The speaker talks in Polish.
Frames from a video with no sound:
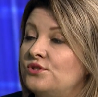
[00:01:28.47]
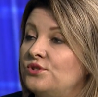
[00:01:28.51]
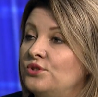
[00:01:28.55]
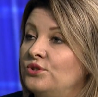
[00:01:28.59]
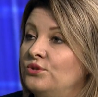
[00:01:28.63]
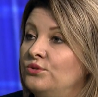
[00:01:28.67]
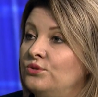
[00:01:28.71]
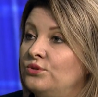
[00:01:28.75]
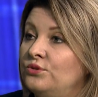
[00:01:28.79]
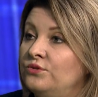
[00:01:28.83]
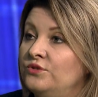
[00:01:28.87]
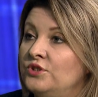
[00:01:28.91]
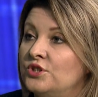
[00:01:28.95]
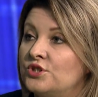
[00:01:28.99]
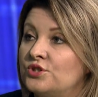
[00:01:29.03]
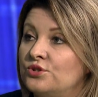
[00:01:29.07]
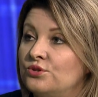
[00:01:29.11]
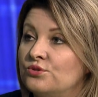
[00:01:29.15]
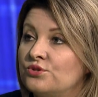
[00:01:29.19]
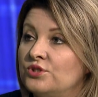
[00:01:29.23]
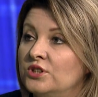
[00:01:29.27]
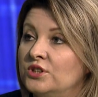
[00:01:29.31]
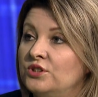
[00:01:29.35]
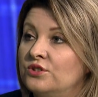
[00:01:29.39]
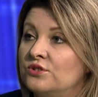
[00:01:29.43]
są również
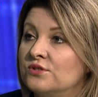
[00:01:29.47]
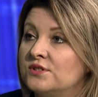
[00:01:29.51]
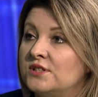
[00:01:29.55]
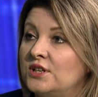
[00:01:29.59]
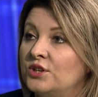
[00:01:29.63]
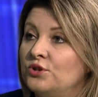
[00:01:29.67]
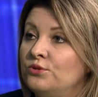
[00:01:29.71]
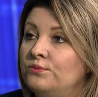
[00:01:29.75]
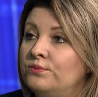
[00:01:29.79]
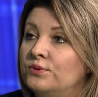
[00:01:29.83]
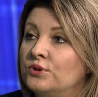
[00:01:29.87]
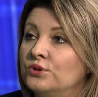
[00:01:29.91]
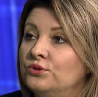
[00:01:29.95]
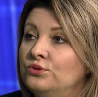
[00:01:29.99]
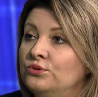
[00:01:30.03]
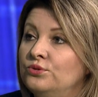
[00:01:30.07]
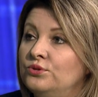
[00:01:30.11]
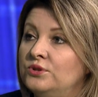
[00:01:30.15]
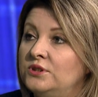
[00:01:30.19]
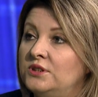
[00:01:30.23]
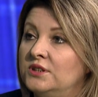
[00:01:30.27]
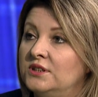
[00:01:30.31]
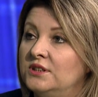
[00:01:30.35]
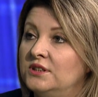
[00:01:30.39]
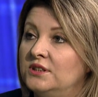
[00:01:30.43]
różnego rodzaju
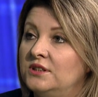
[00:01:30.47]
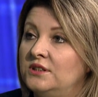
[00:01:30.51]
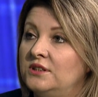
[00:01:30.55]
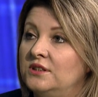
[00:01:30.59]
produkty